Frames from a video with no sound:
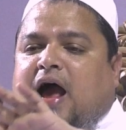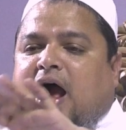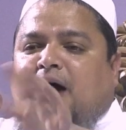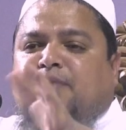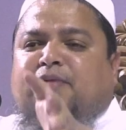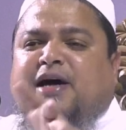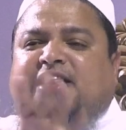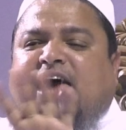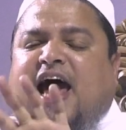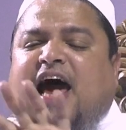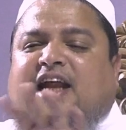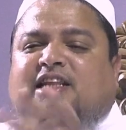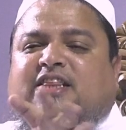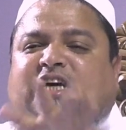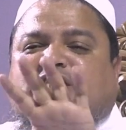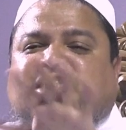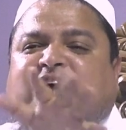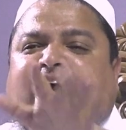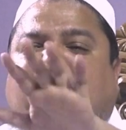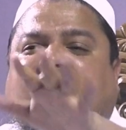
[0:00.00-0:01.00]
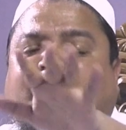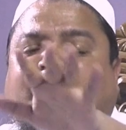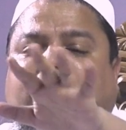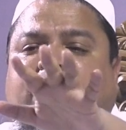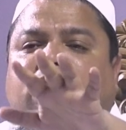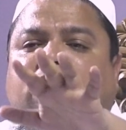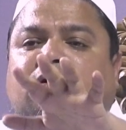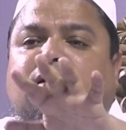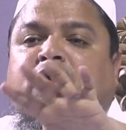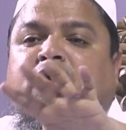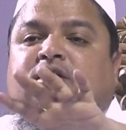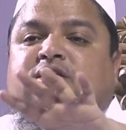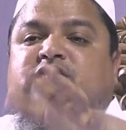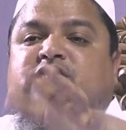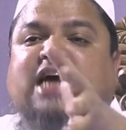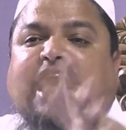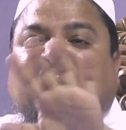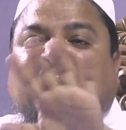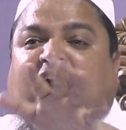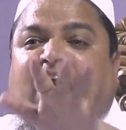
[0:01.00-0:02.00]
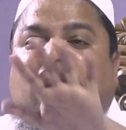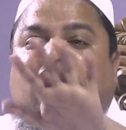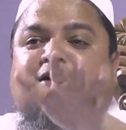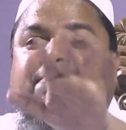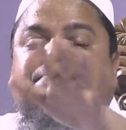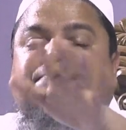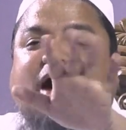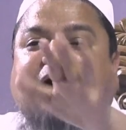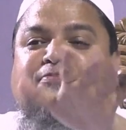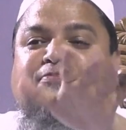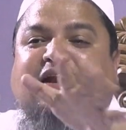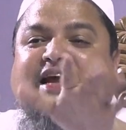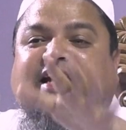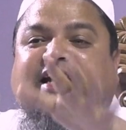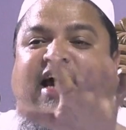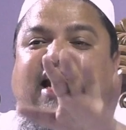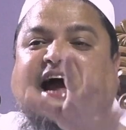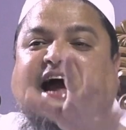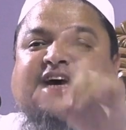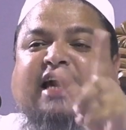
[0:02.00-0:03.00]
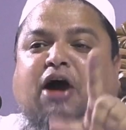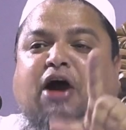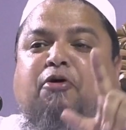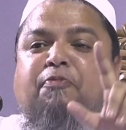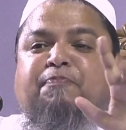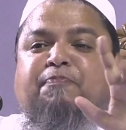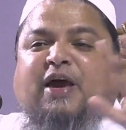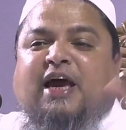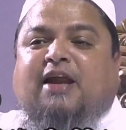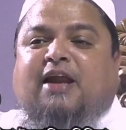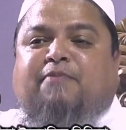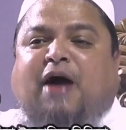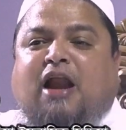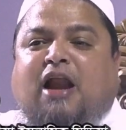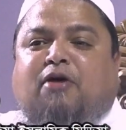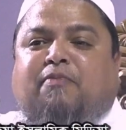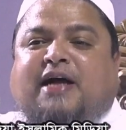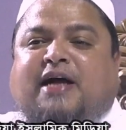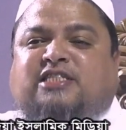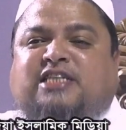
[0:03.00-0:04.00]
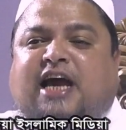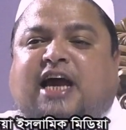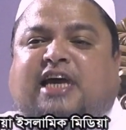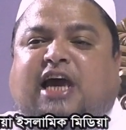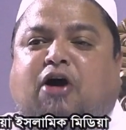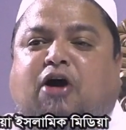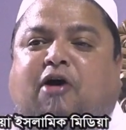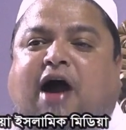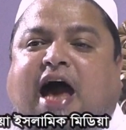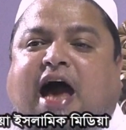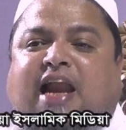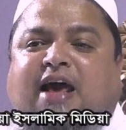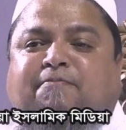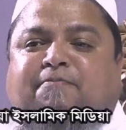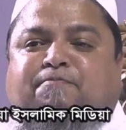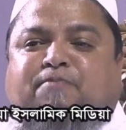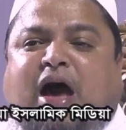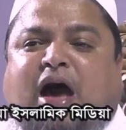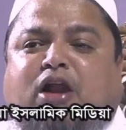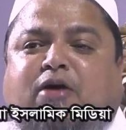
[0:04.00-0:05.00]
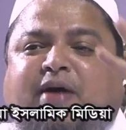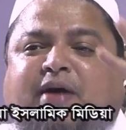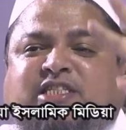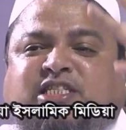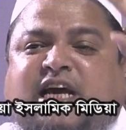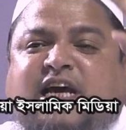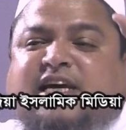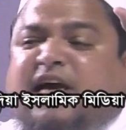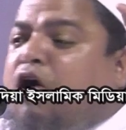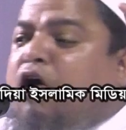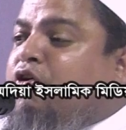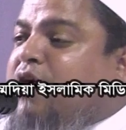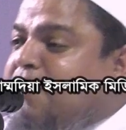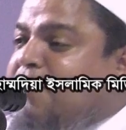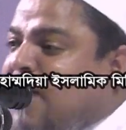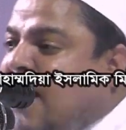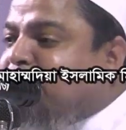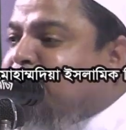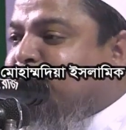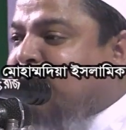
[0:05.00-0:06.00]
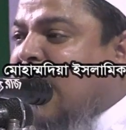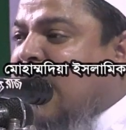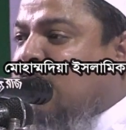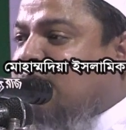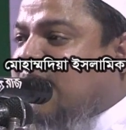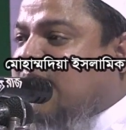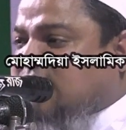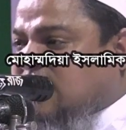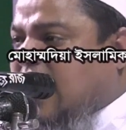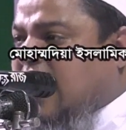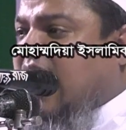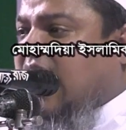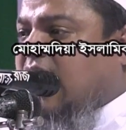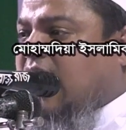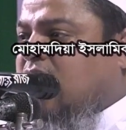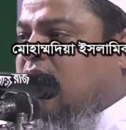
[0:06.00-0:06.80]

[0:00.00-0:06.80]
আমাদের দেশের সাধারণ পাবলিকেরা কেউ পীর ভালোবাসে কেউ আলেম ভালোবাসে কেউ ইমাম ভালোবাসে